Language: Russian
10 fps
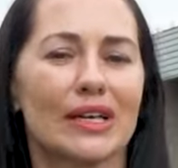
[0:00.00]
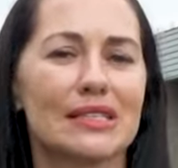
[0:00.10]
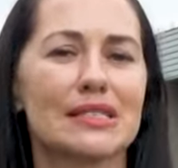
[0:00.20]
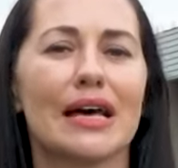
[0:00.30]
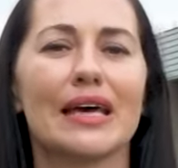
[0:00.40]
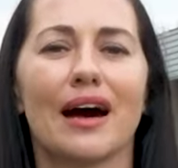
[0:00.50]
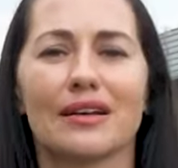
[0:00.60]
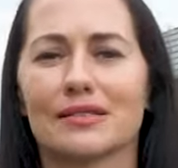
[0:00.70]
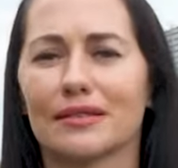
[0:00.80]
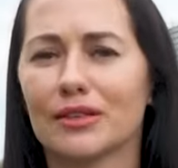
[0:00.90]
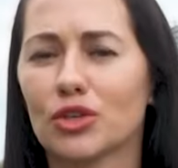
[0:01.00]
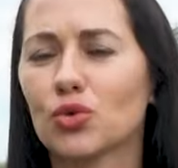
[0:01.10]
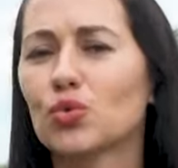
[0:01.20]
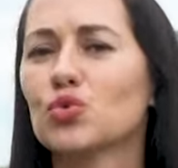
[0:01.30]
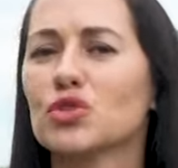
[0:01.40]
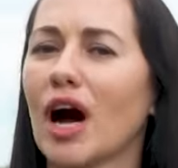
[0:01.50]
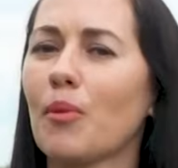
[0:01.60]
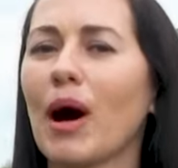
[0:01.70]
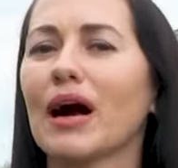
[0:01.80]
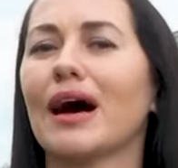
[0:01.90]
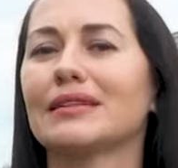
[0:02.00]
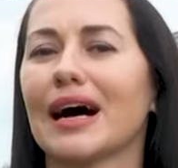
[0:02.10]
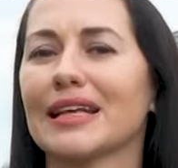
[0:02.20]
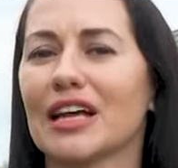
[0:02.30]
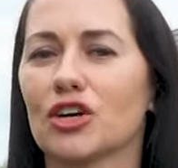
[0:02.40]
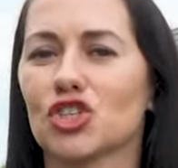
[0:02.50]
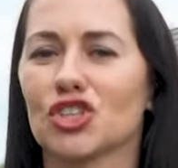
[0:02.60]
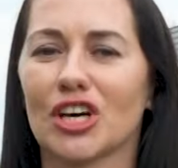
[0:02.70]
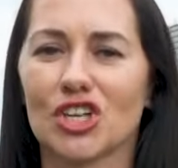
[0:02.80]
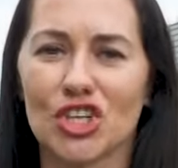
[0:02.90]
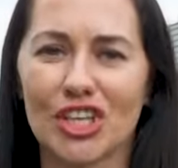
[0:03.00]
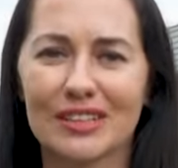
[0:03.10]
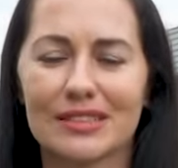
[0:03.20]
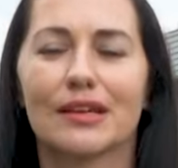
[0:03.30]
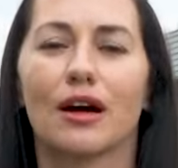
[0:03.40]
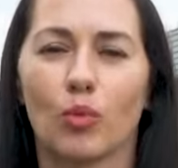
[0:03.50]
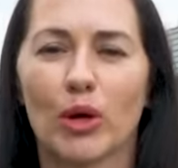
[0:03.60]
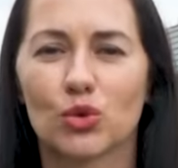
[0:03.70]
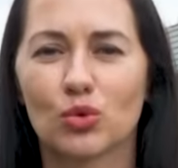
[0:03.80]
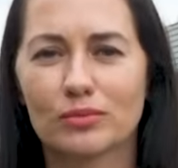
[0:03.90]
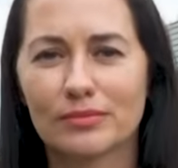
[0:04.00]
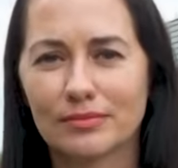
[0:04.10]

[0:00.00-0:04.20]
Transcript: Красноярск, Иркутск, Абакан, а также Ташкент и Алмату.